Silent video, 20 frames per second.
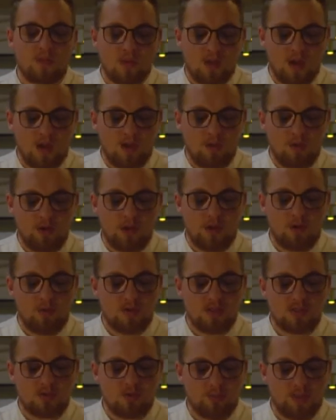Allora, in
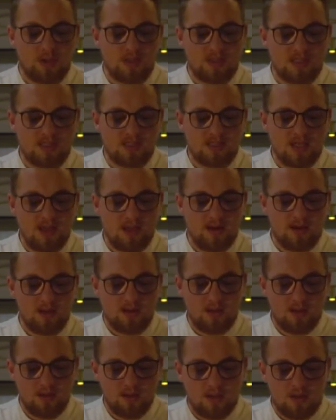questo
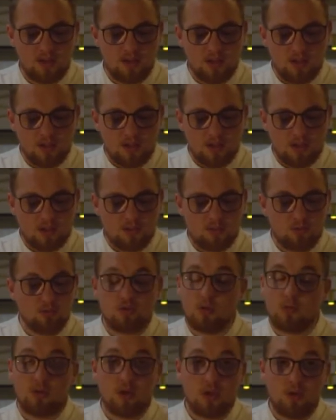pre-dessert
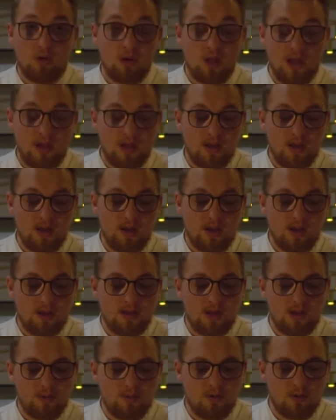tutto molecolare
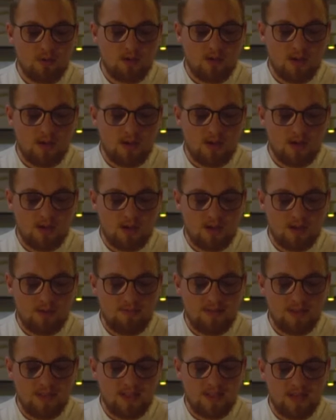andremo a
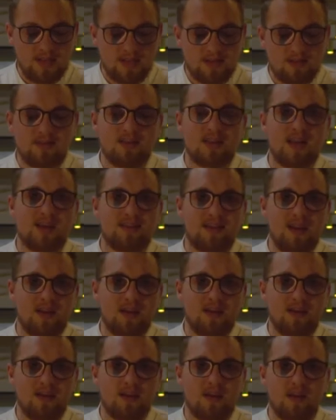vedere tre
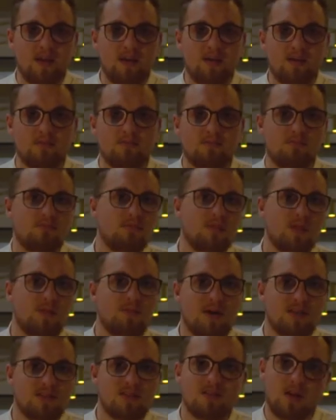tecniche di
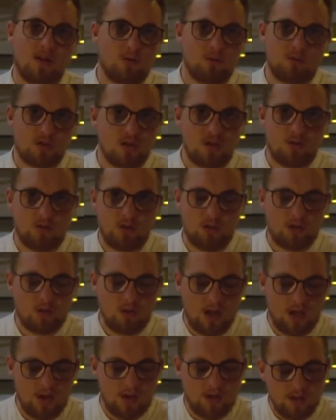base della cucina
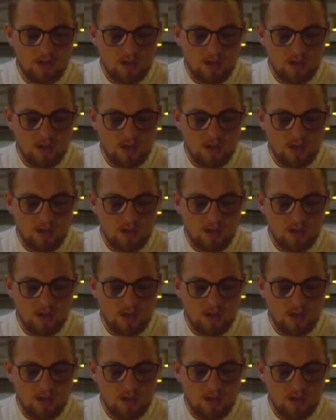molecolare.